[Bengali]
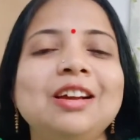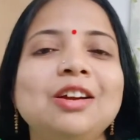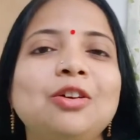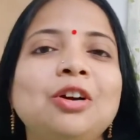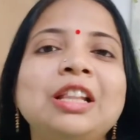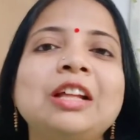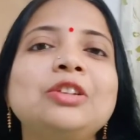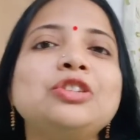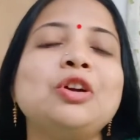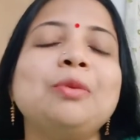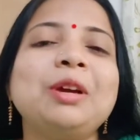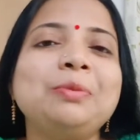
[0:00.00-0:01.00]
কথা তো
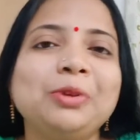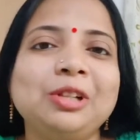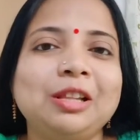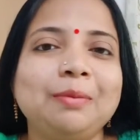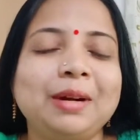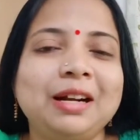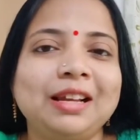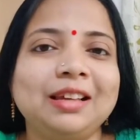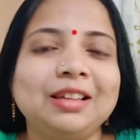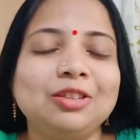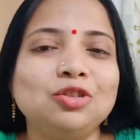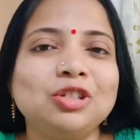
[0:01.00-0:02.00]
সবাই বলতে পারে
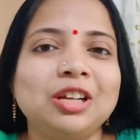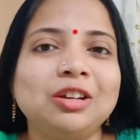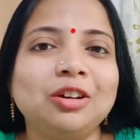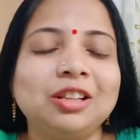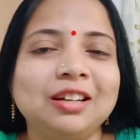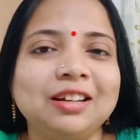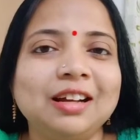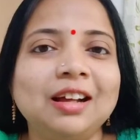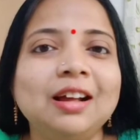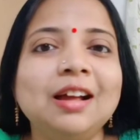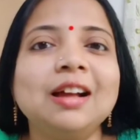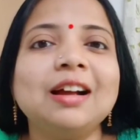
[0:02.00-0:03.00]
কিন্তু সেই কথাটা
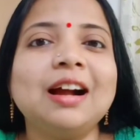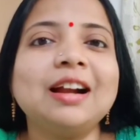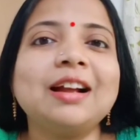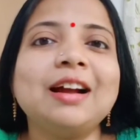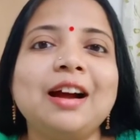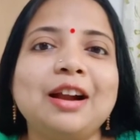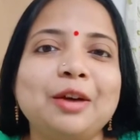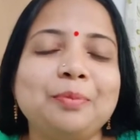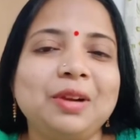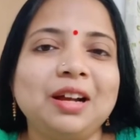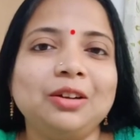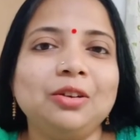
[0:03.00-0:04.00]
কার খারাপ
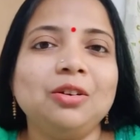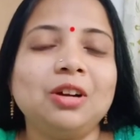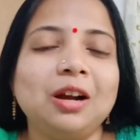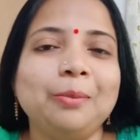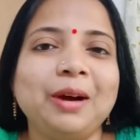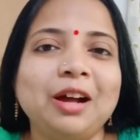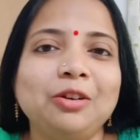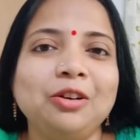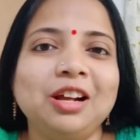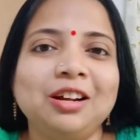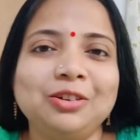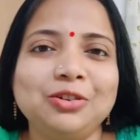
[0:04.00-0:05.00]
লাগলো কার ভালো
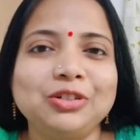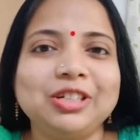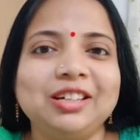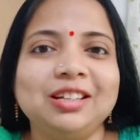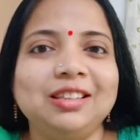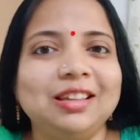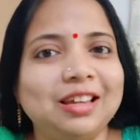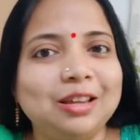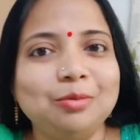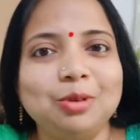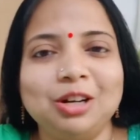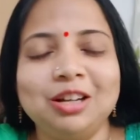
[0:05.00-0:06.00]
লাগলো সেটা
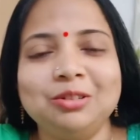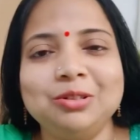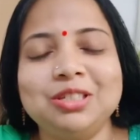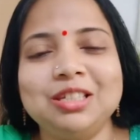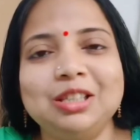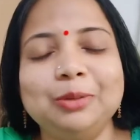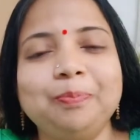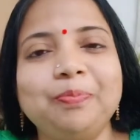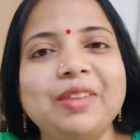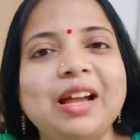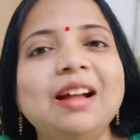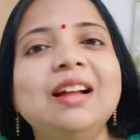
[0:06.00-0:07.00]
দেখেই বলা উচিত
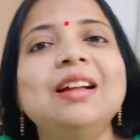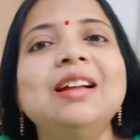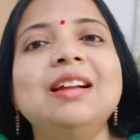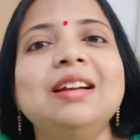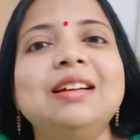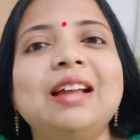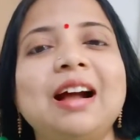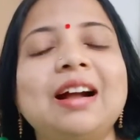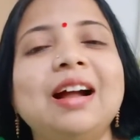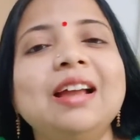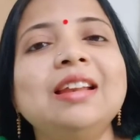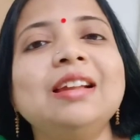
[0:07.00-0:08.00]
না
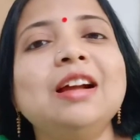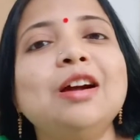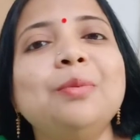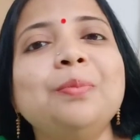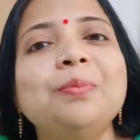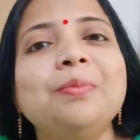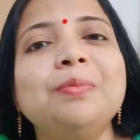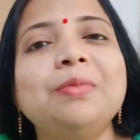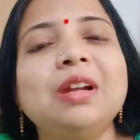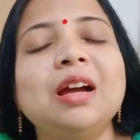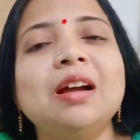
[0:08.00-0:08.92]
টাকা ইনকামটা